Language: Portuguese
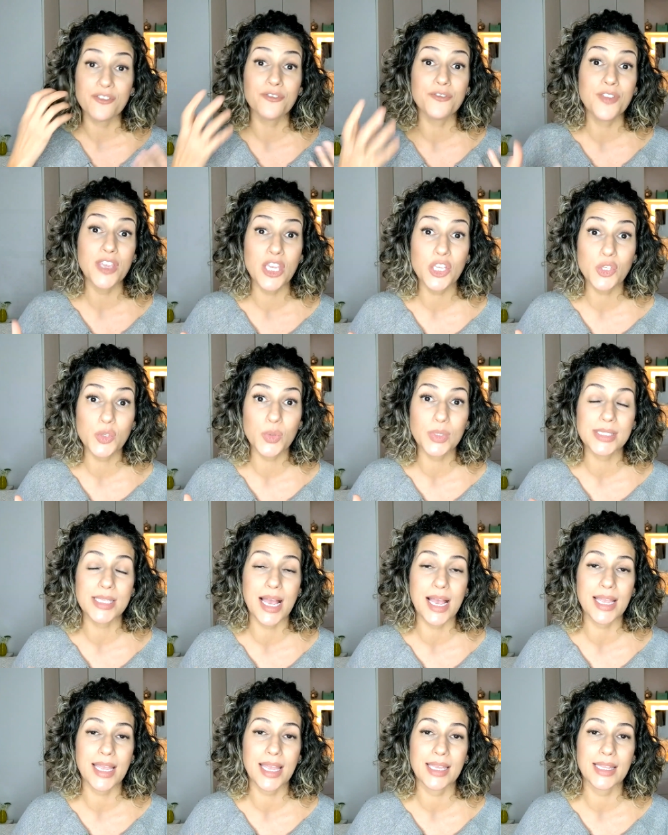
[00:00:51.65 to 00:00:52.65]
evite
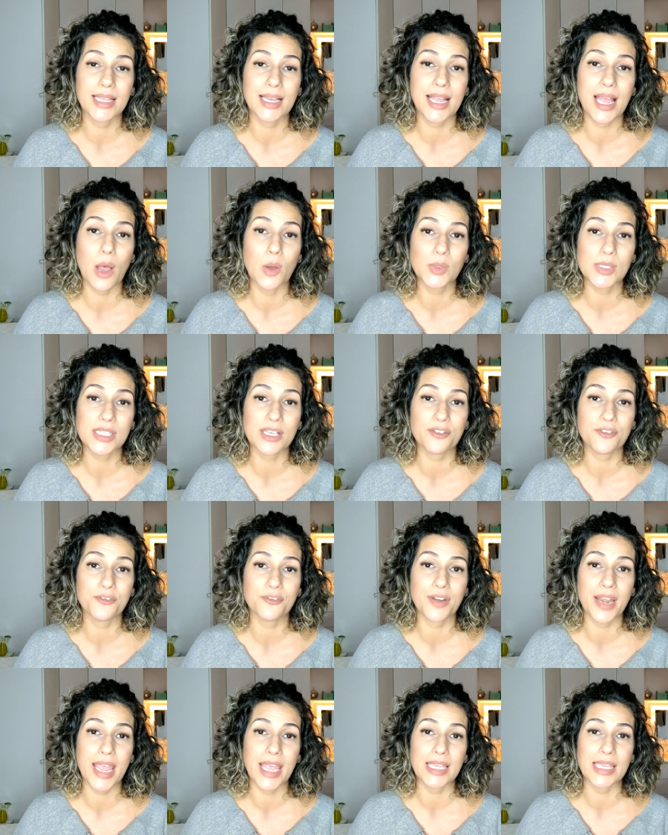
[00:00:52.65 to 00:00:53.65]
usar aquela calça
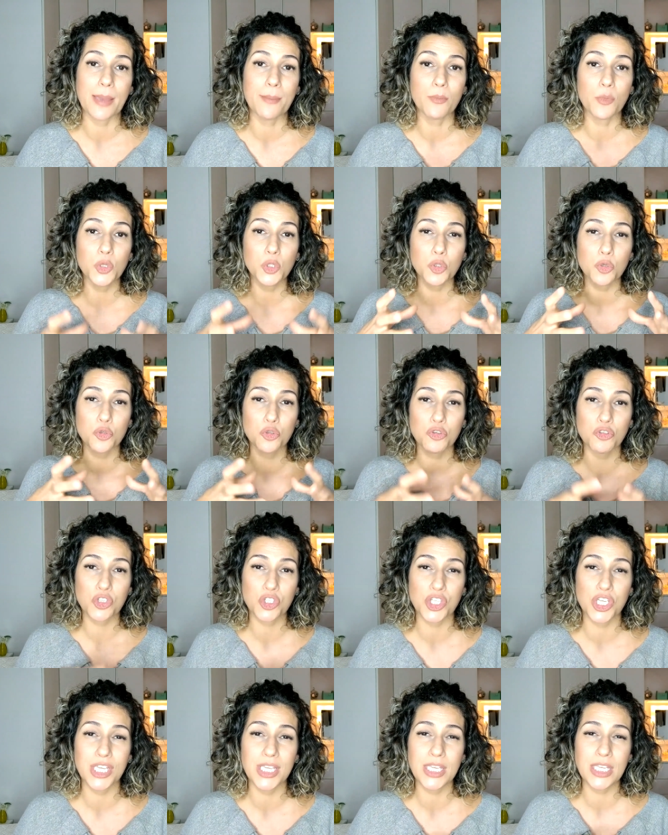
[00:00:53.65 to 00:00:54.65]
flare que é muito
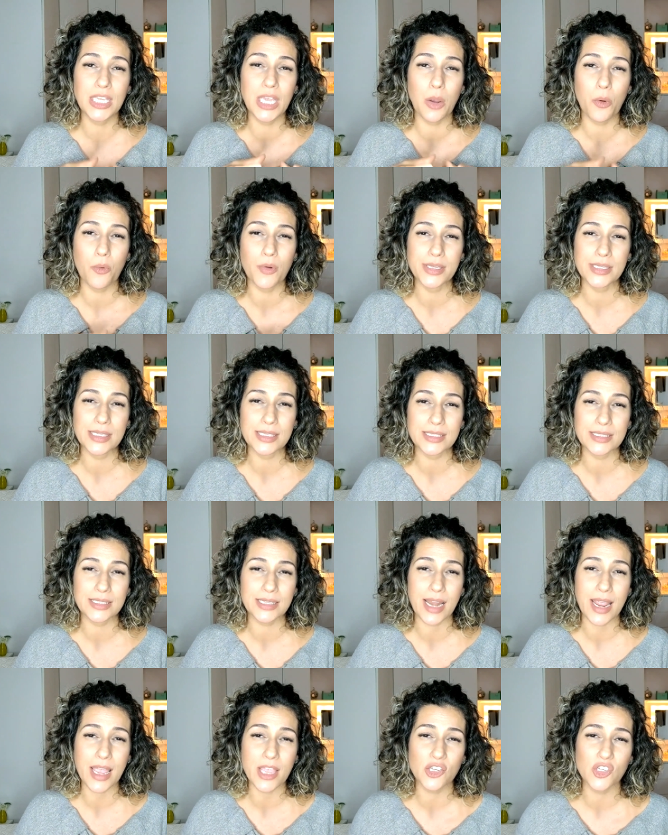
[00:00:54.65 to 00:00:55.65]
justinha, com
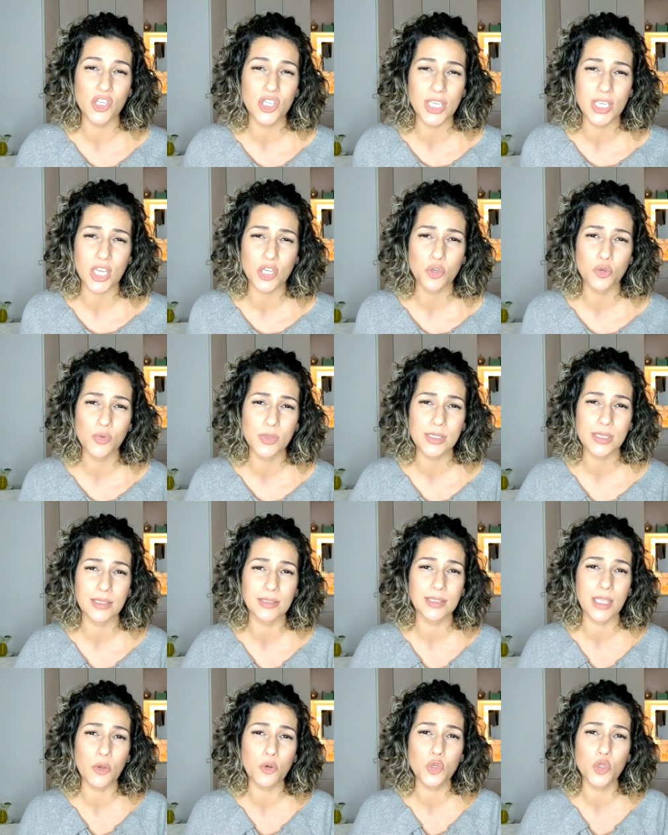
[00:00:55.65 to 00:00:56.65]
estresse, que ajusta
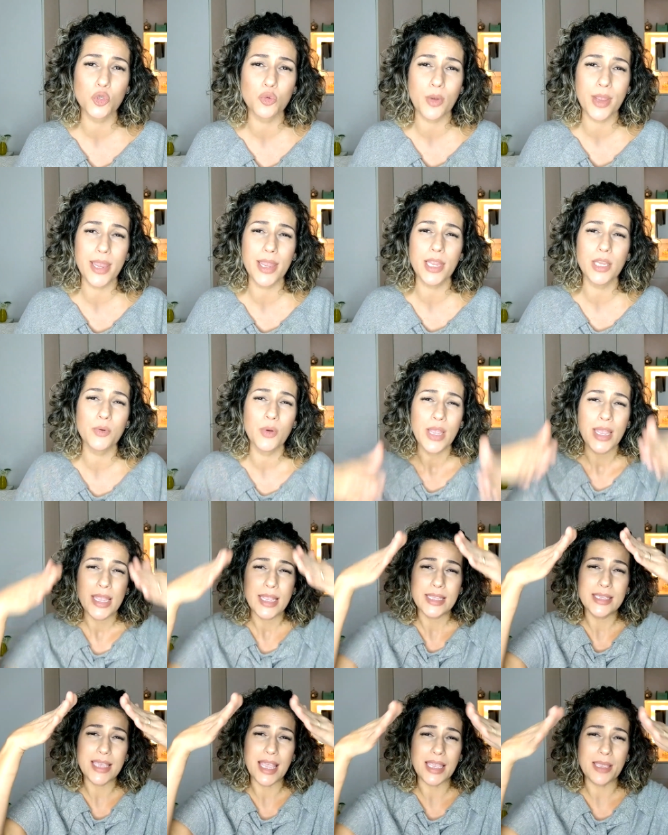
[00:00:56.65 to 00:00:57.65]
até o joelho
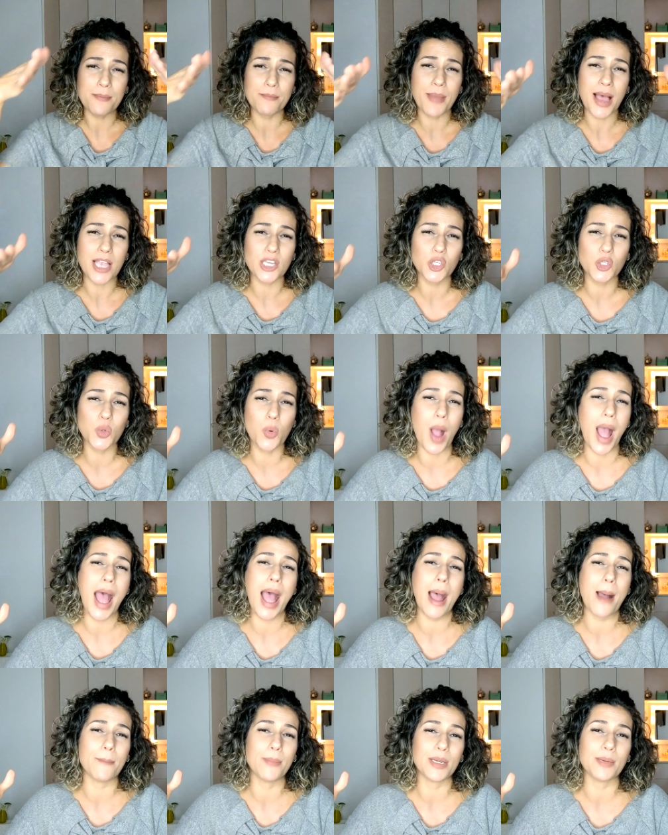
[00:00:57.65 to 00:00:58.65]
e aí embaixo
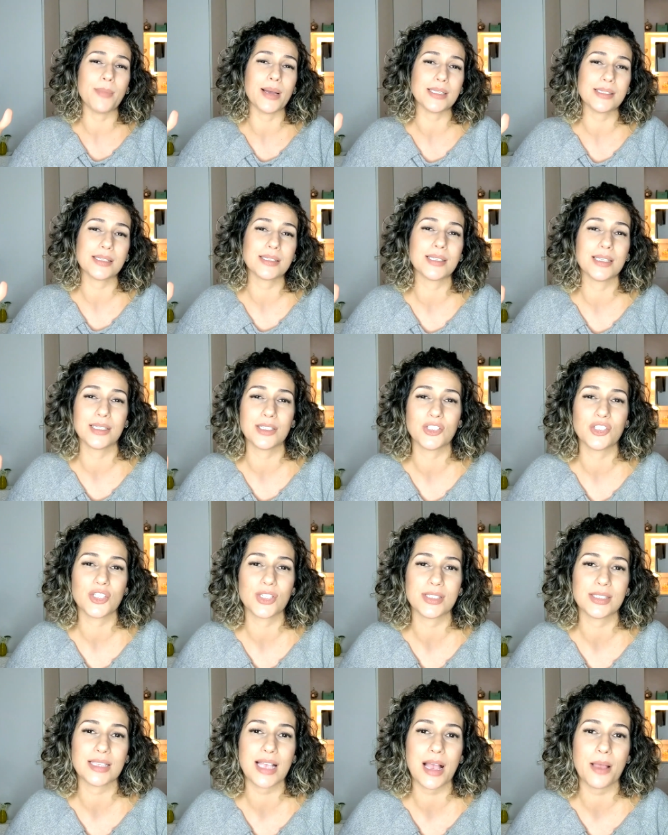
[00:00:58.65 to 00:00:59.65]
abre
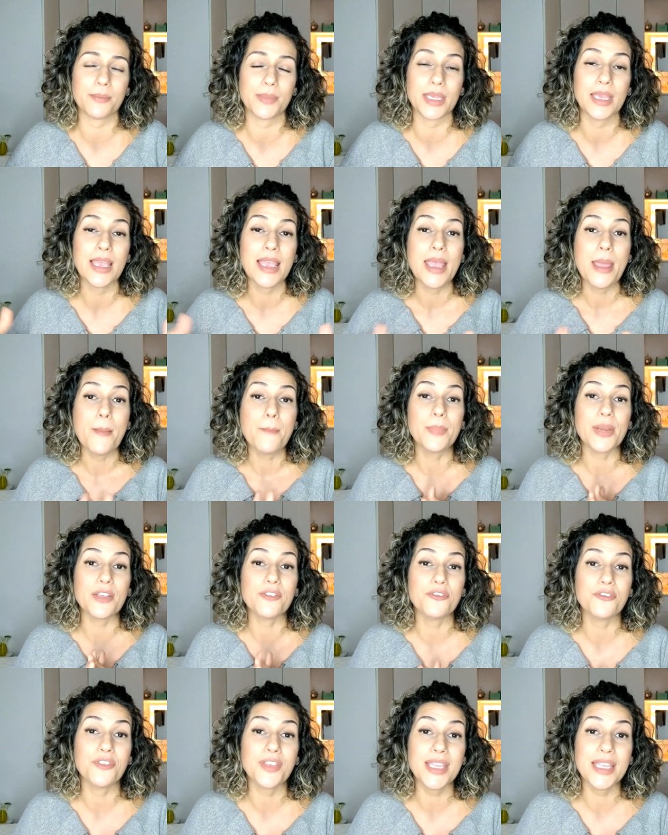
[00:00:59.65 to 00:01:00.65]
bastante, sabe?
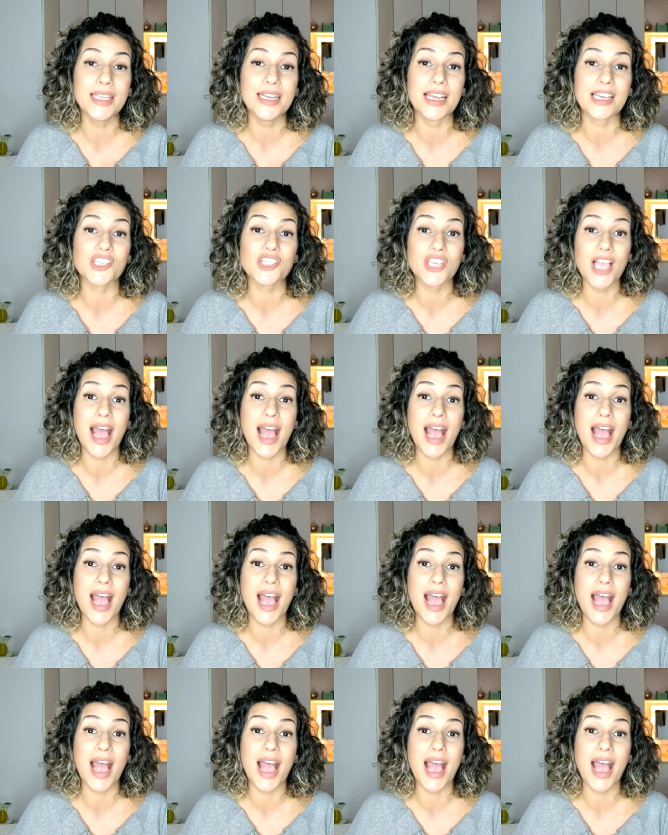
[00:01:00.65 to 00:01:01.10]
Prefira